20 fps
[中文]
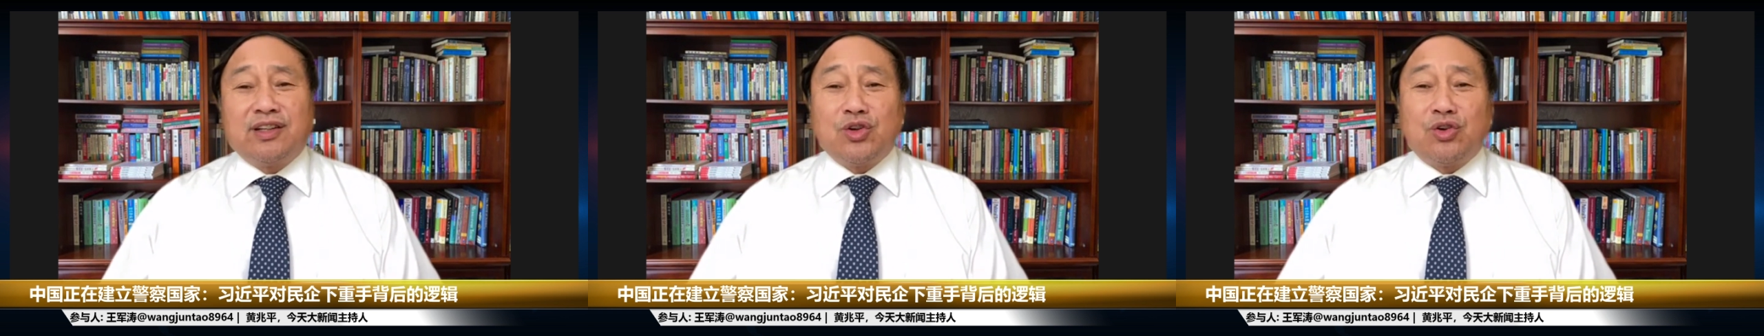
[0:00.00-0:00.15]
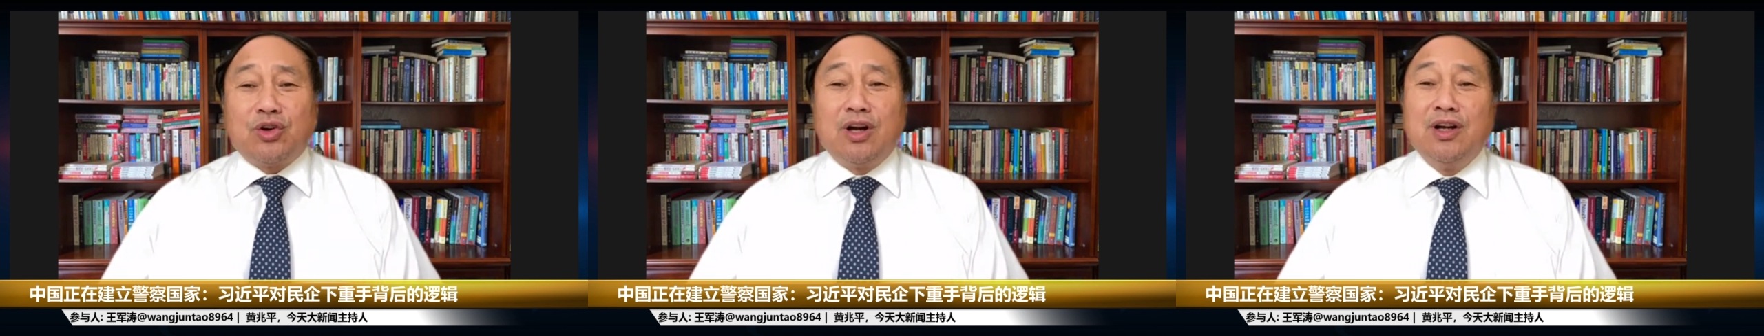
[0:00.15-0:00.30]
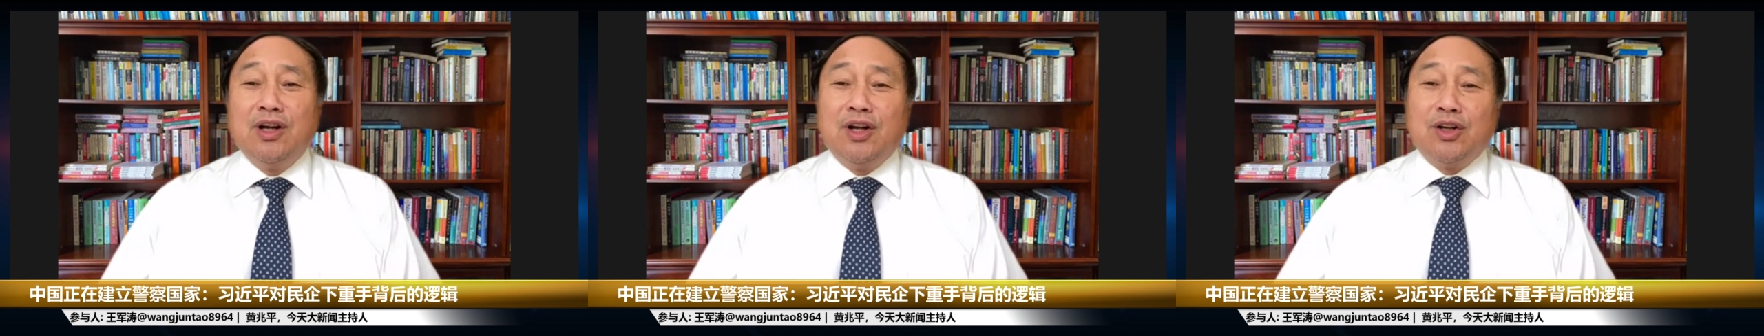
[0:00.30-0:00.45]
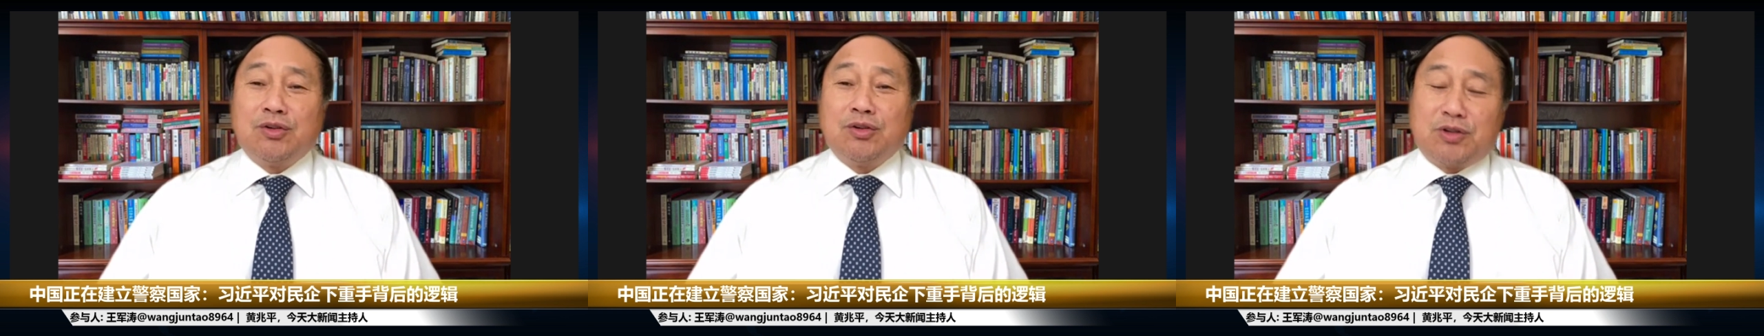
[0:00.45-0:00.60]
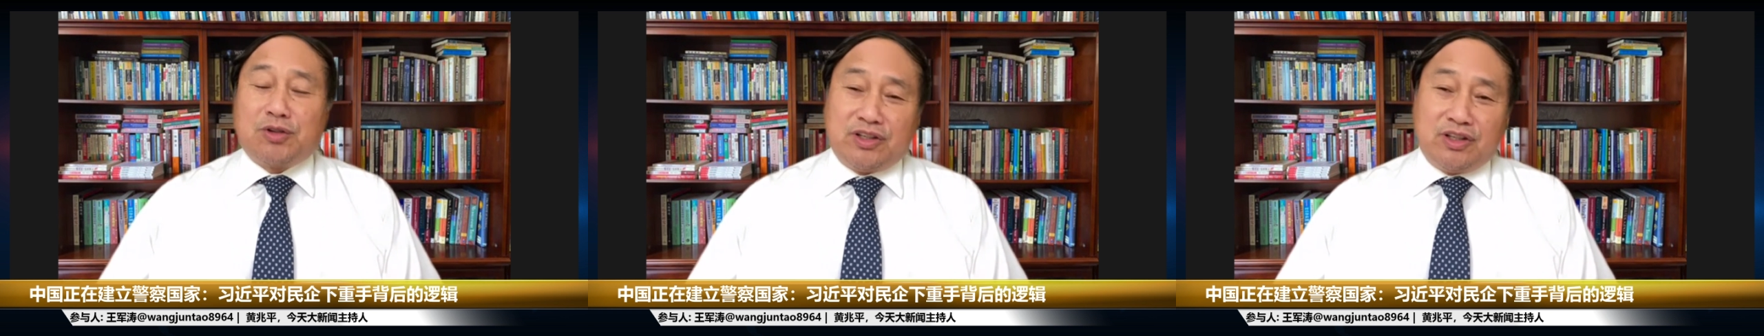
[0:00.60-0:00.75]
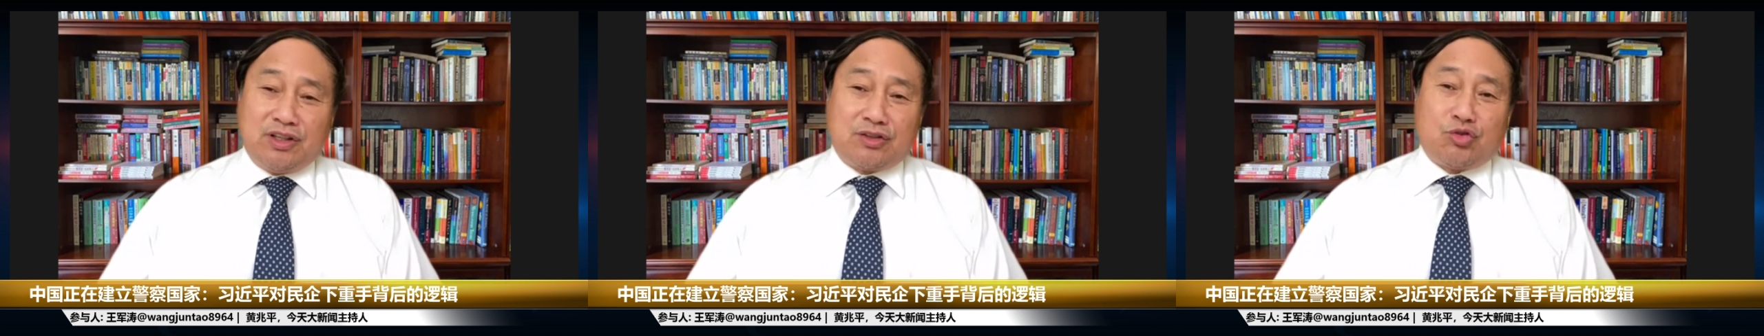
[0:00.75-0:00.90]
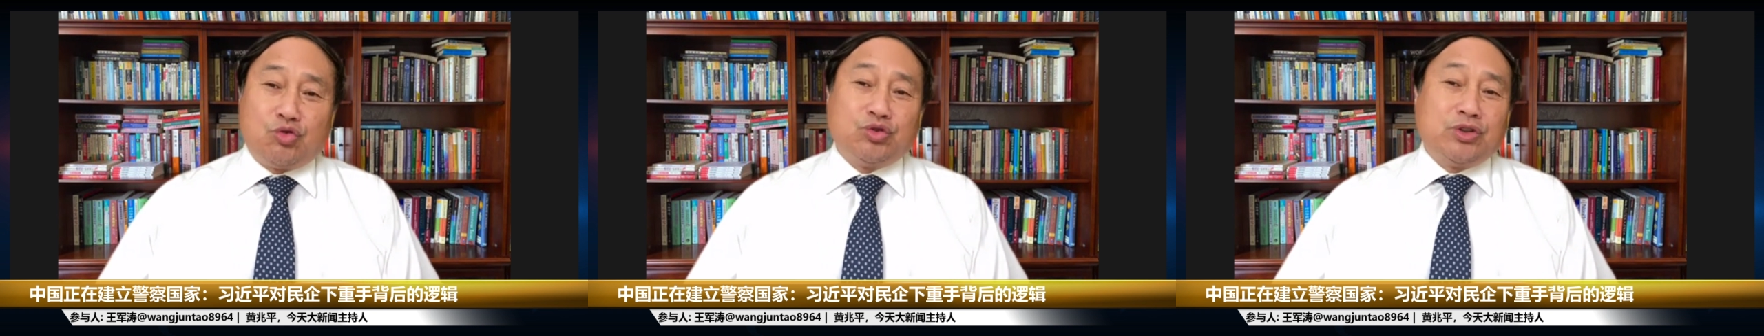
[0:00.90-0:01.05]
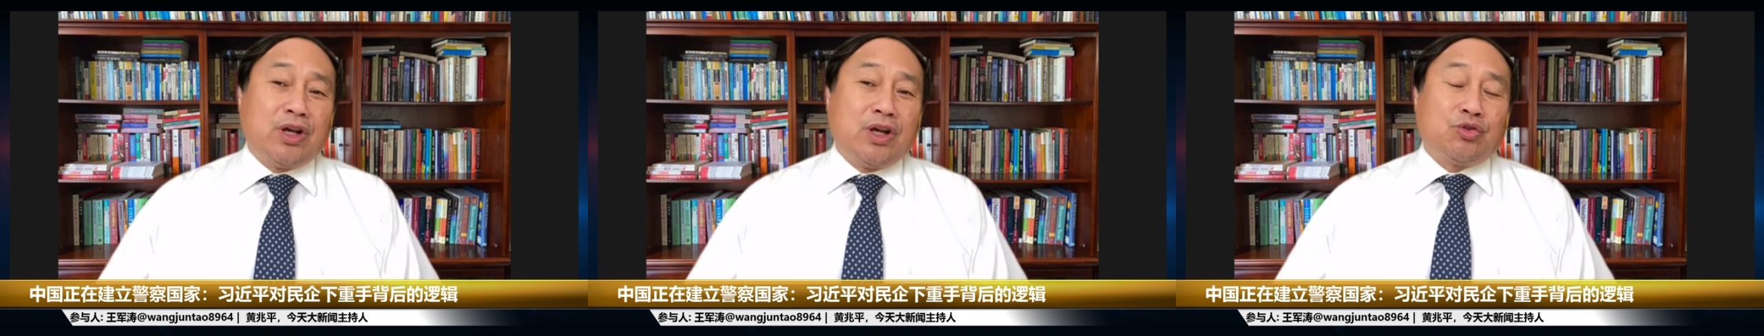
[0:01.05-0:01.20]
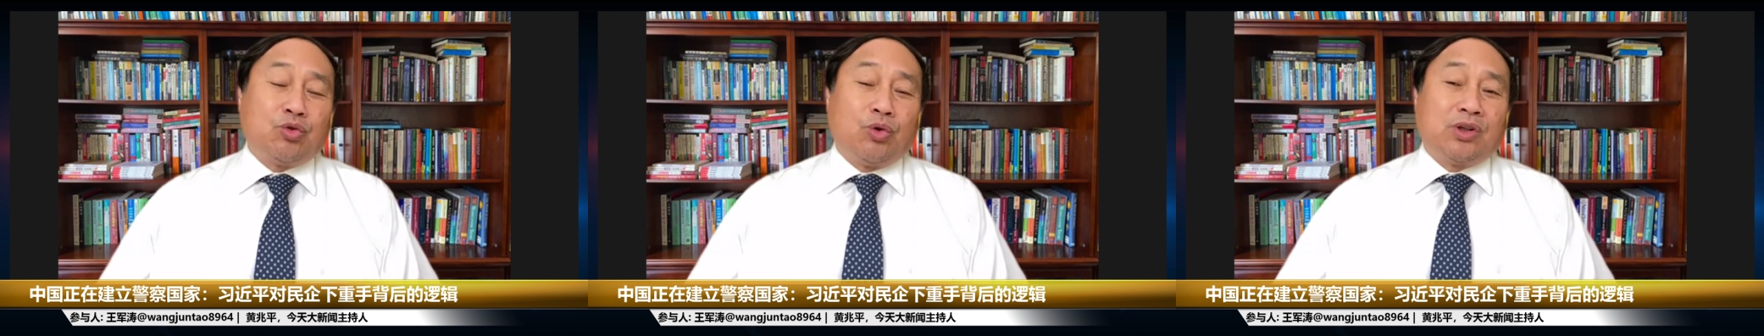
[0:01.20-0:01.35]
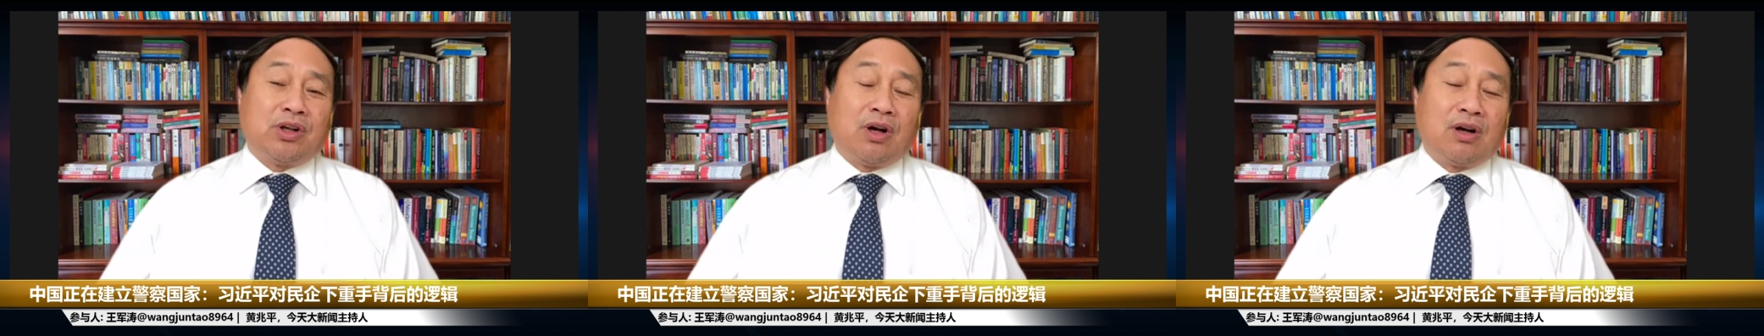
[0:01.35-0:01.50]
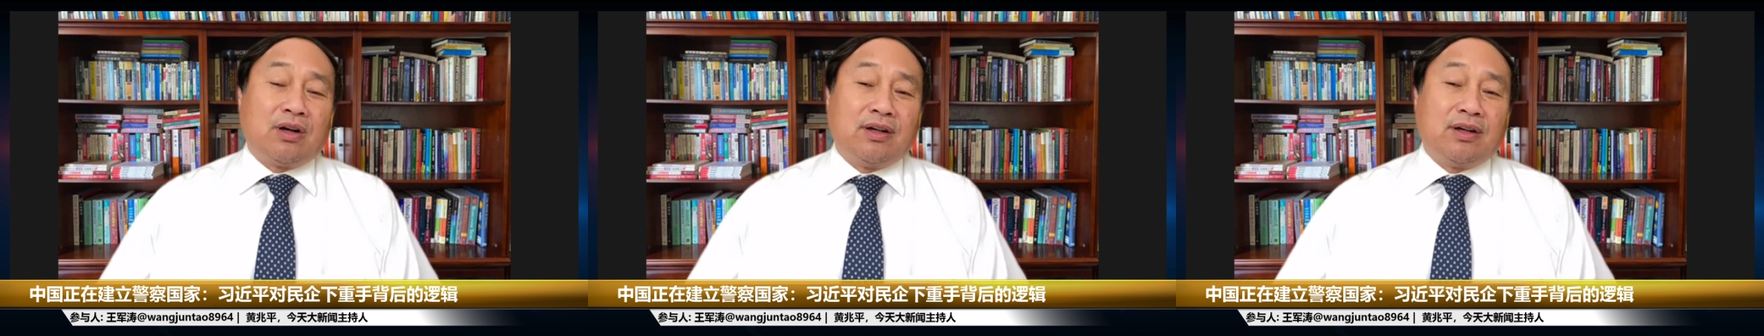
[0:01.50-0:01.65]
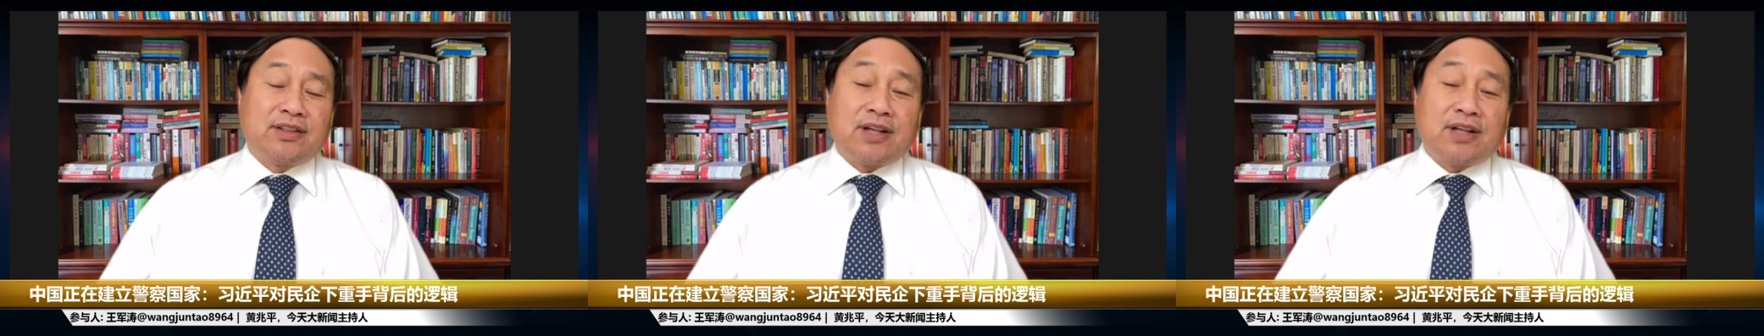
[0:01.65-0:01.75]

就是中间做掉了。